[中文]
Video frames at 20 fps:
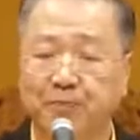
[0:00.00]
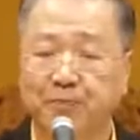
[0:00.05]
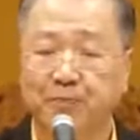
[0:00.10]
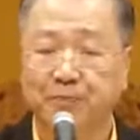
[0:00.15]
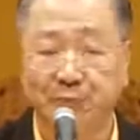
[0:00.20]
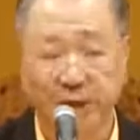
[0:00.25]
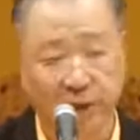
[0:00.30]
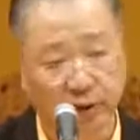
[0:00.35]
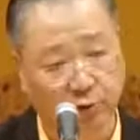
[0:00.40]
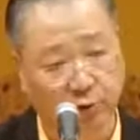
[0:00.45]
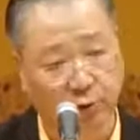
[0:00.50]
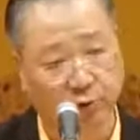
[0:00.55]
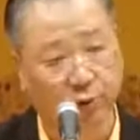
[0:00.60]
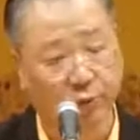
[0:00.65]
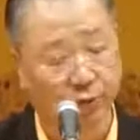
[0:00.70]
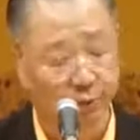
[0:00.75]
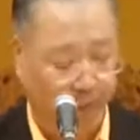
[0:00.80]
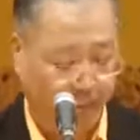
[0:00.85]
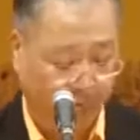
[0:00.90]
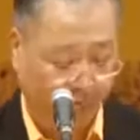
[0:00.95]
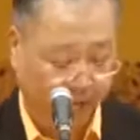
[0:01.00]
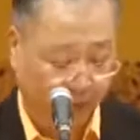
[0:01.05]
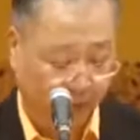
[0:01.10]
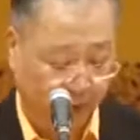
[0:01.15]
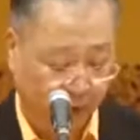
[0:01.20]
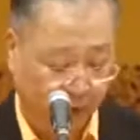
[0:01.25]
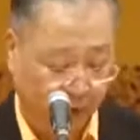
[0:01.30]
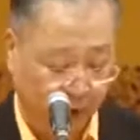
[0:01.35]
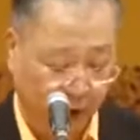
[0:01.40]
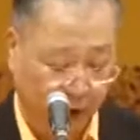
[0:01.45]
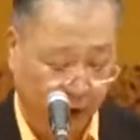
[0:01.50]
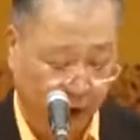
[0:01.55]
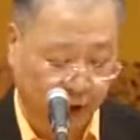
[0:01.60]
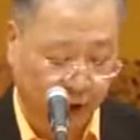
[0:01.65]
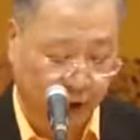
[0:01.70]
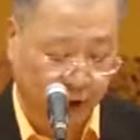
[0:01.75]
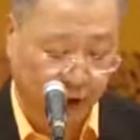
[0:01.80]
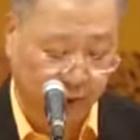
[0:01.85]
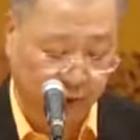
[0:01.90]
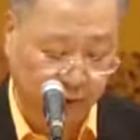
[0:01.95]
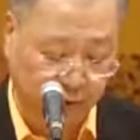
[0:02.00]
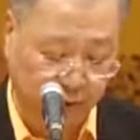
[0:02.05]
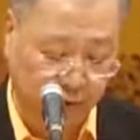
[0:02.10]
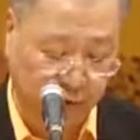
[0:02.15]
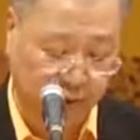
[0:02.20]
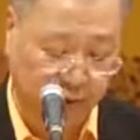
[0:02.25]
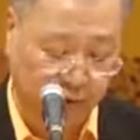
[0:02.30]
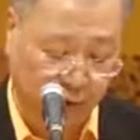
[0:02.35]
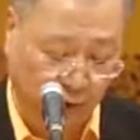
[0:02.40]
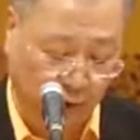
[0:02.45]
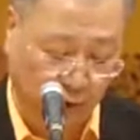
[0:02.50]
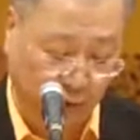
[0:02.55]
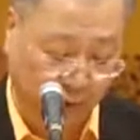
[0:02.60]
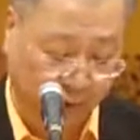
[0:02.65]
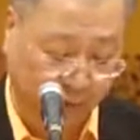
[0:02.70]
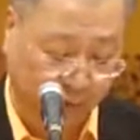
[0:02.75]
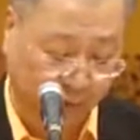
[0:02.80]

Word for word: 比如你淫欲重，